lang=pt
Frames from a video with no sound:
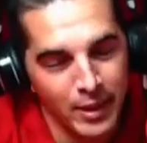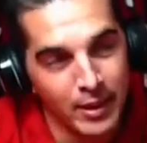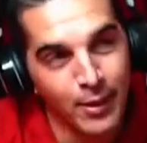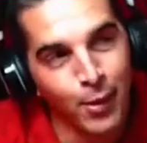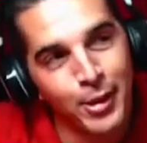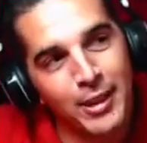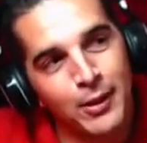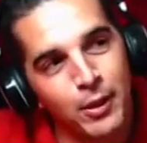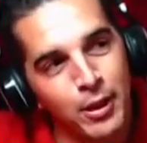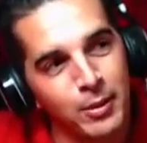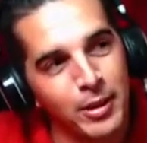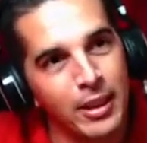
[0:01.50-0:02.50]
isso aconteceu em
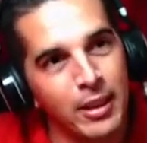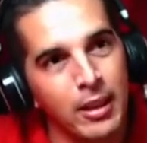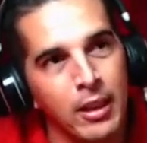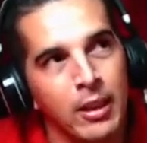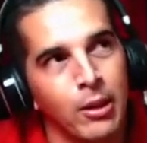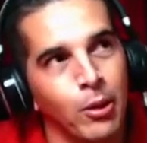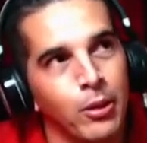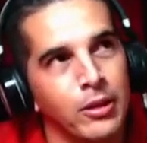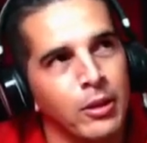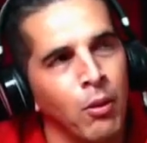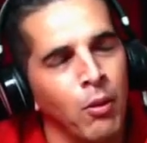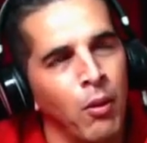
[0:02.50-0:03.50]

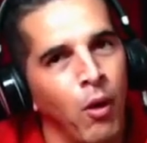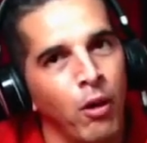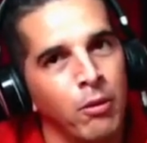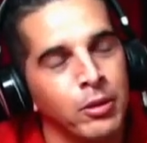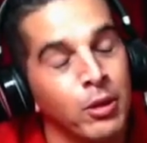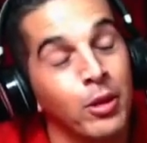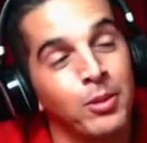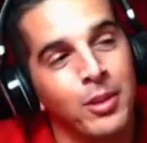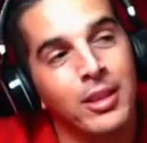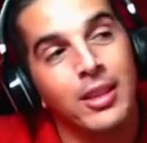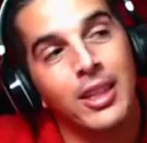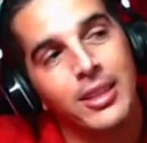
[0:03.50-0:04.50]
2012 com o Robson,
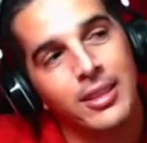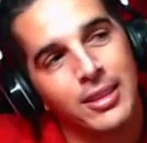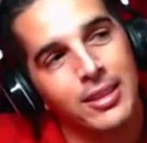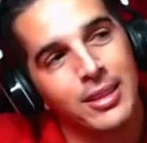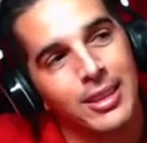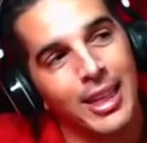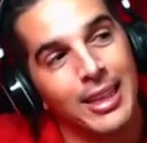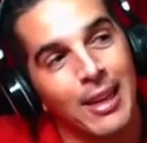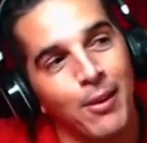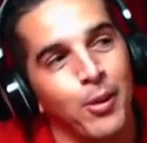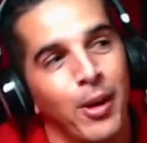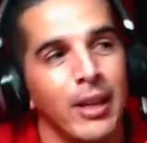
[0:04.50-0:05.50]
2013, que ele
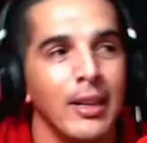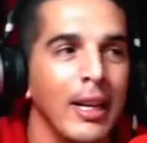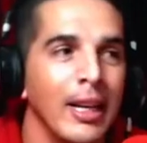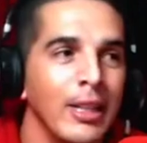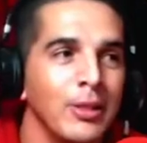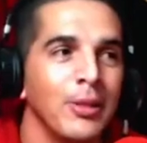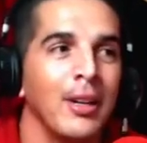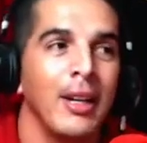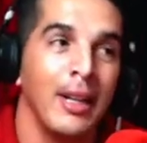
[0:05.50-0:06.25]
tava no Atlético.